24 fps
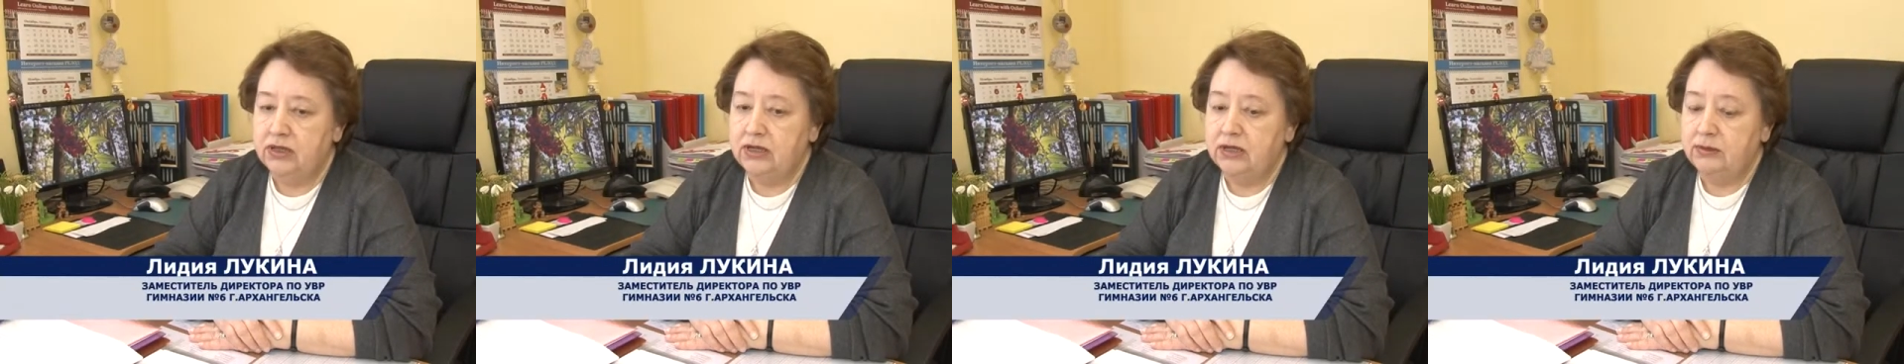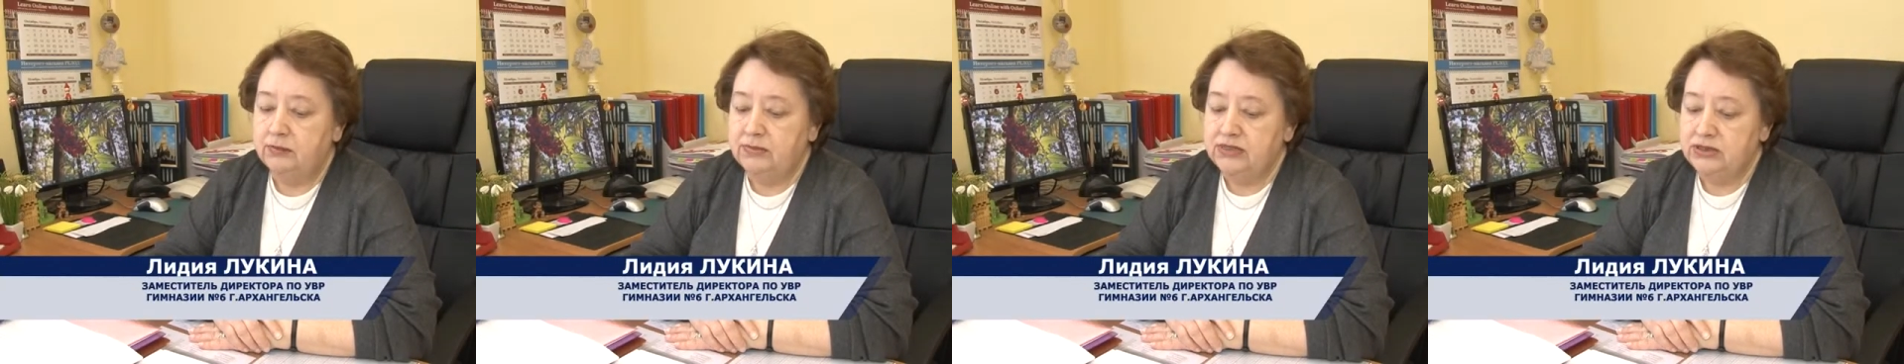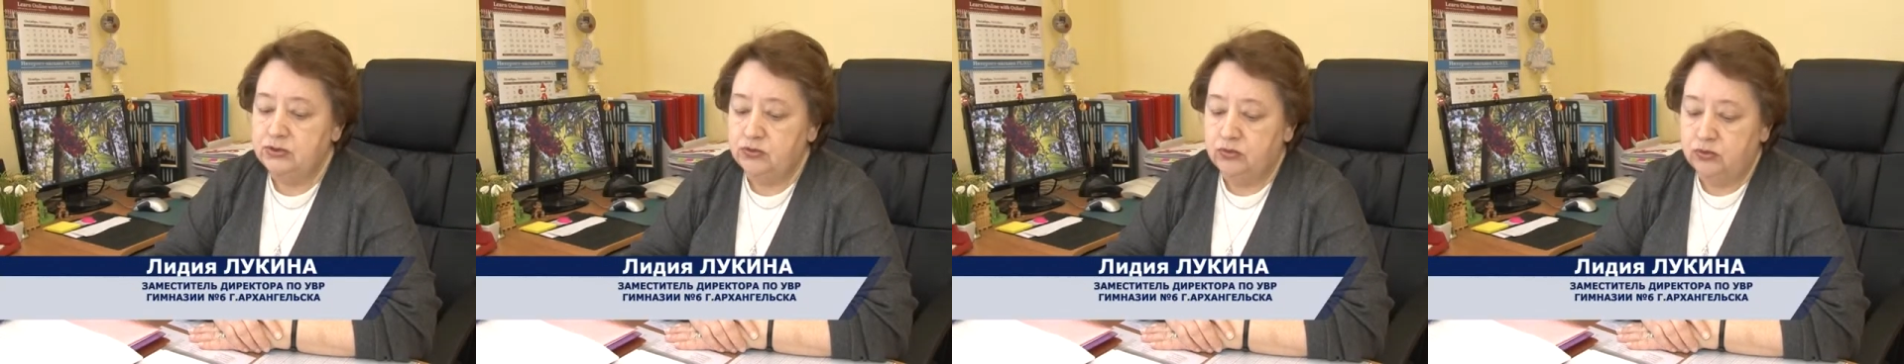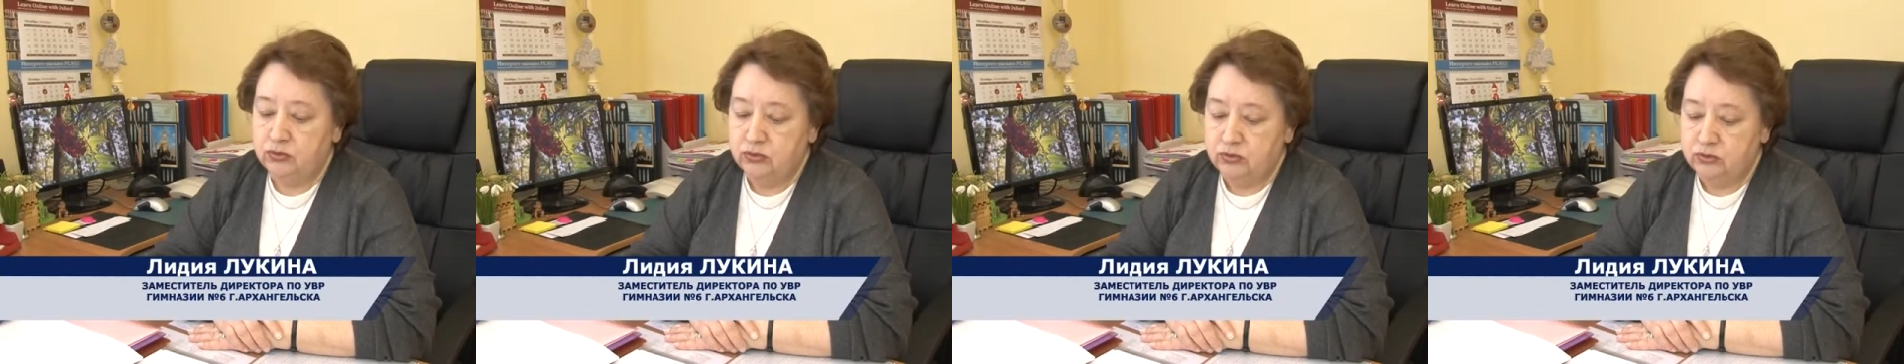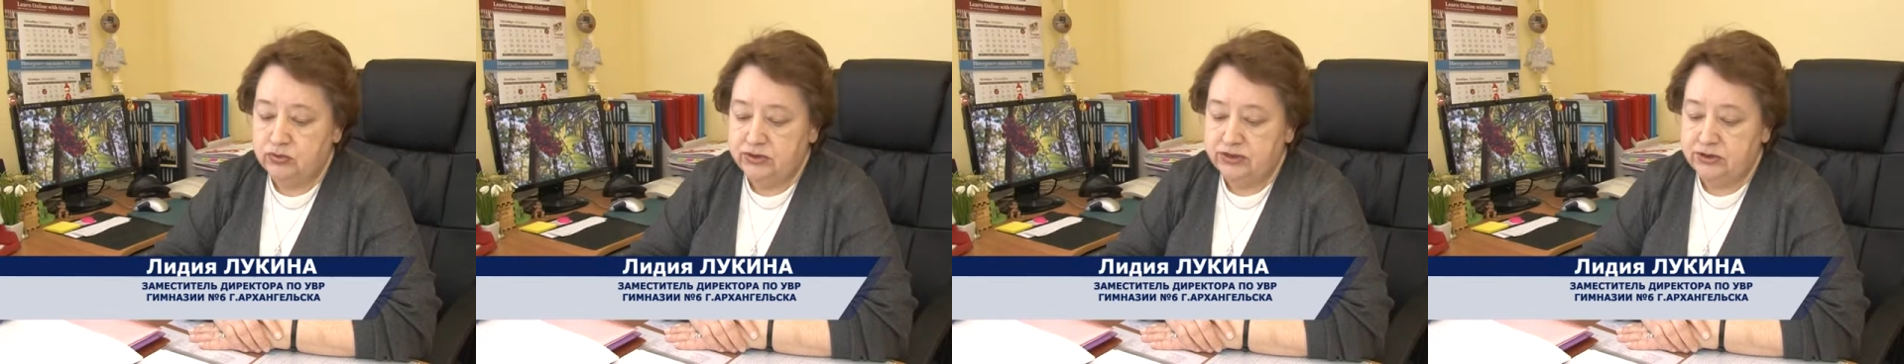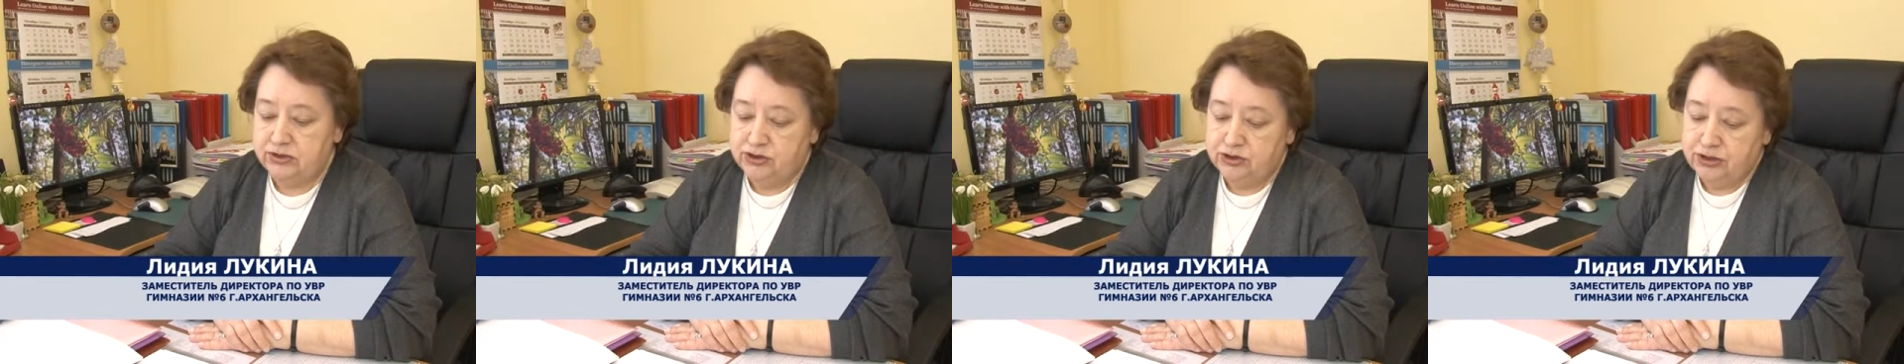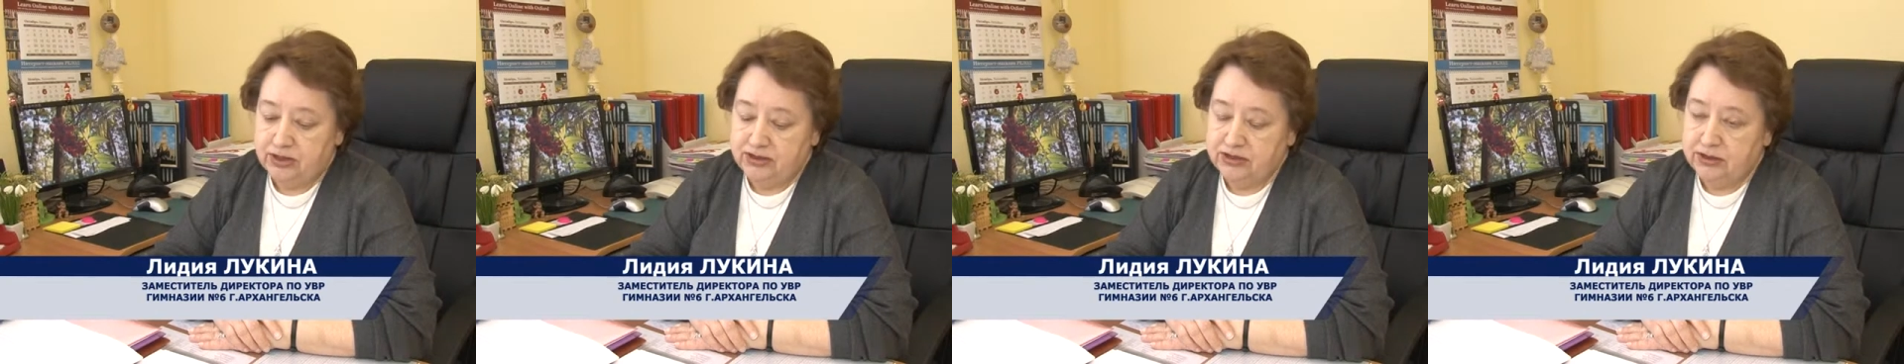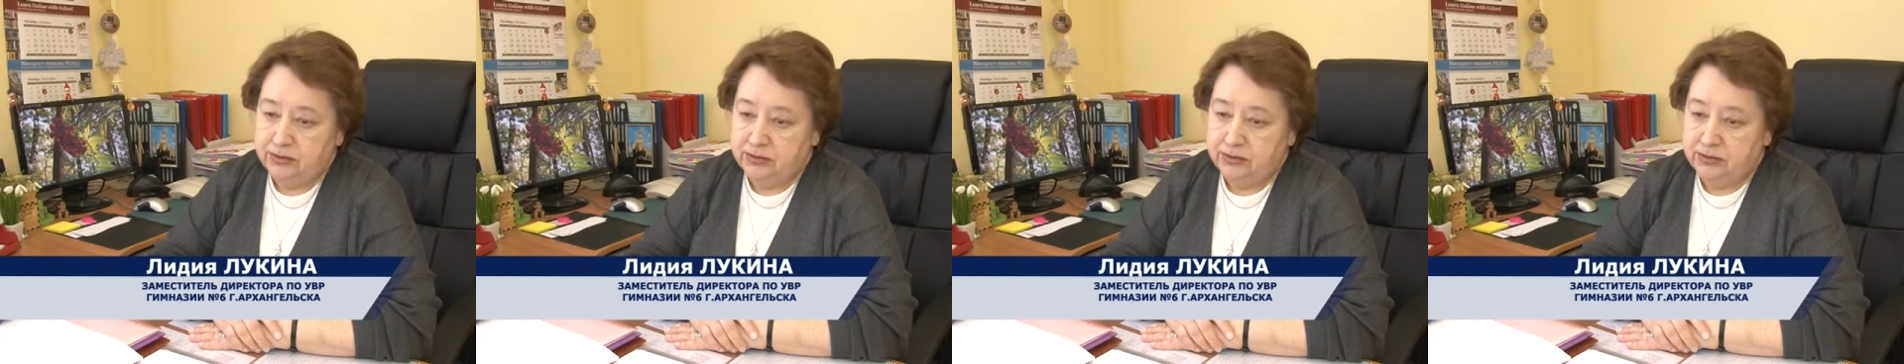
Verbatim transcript: поскольку содержание